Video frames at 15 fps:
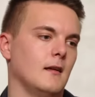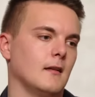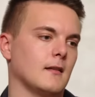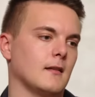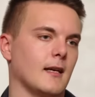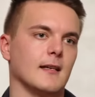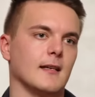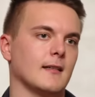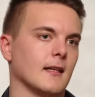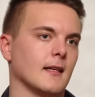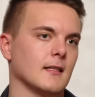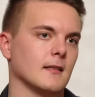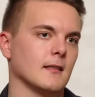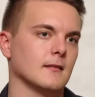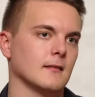daher
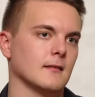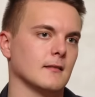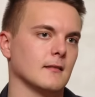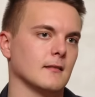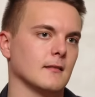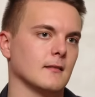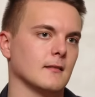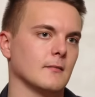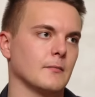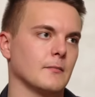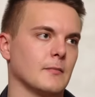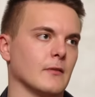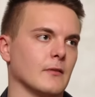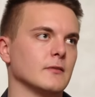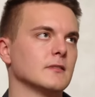denke ich, dass äh,
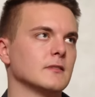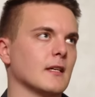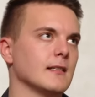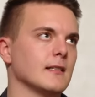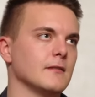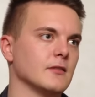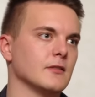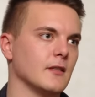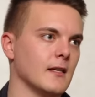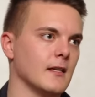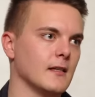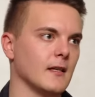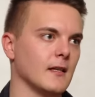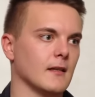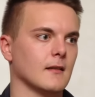bei uns relativ
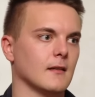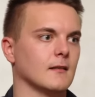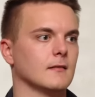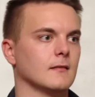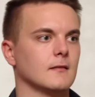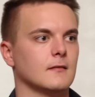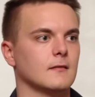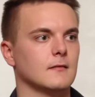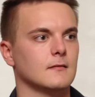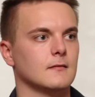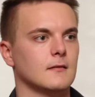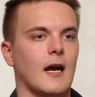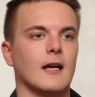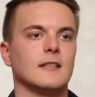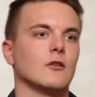schnell der,
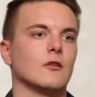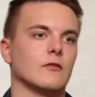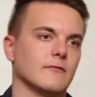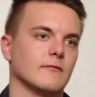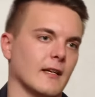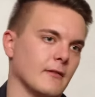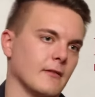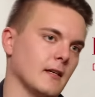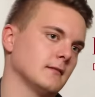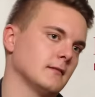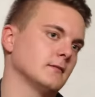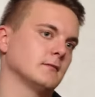die Angst auch weg war.